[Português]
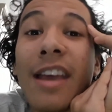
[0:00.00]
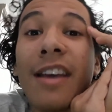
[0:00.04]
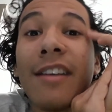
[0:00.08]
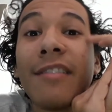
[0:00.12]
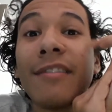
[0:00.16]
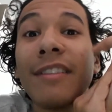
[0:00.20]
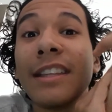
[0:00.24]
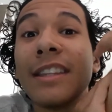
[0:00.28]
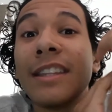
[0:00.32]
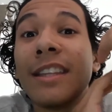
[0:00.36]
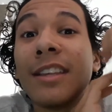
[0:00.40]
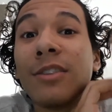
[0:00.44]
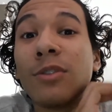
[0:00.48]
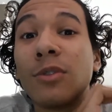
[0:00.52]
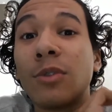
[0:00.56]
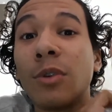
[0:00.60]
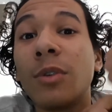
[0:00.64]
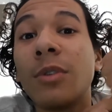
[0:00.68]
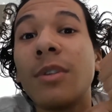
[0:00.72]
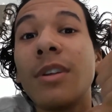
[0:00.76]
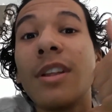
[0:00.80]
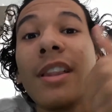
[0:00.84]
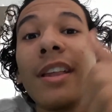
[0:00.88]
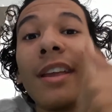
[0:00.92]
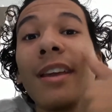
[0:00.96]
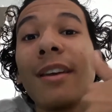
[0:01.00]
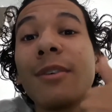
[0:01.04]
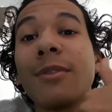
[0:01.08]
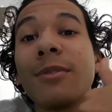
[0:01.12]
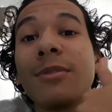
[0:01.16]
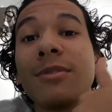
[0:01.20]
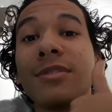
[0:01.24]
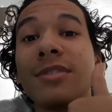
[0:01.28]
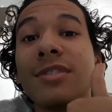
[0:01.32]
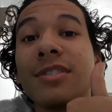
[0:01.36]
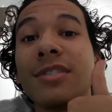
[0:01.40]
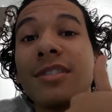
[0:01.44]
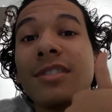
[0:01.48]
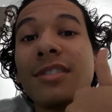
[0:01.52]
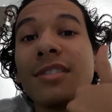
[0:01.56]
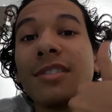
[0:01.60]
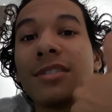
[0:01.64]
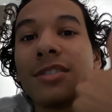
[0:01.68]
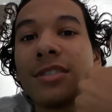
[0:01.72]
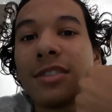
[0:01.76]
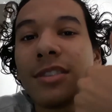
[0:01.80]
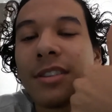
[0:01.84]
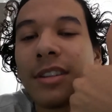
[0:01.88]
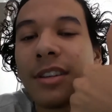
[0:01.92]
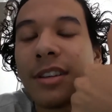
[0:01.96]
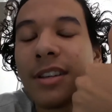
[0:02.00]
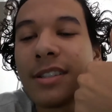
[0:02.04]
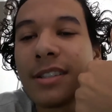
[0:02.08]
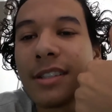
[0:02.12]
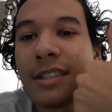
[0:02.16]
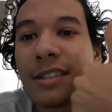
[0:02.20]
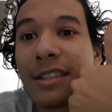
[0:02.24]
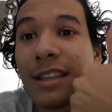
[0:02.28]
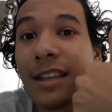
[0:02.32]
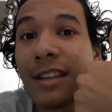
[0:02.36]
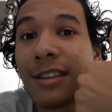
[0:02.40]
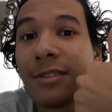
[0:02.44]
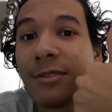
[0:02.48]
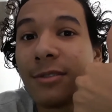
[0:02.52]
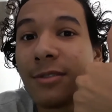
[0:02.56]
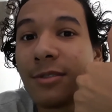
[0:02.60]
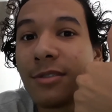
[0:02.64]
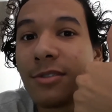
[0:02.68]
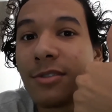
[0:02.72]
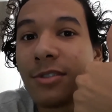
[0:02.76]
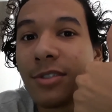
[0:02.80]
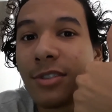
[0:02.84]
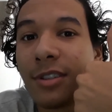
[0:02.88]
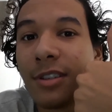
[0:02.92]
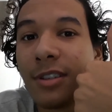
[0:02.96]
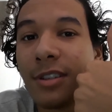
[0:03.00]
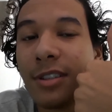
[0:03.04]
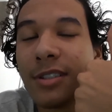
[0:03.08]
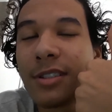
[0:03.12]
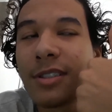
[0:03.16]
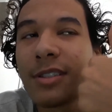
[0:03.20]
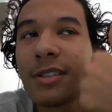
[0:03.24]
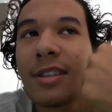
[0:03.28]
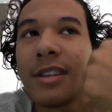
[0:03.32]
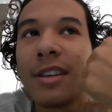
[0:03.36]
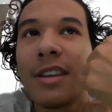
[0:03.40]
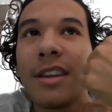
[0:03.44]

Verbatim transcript: Vai ter todo o elenco de Titãs, a série dos Titãs.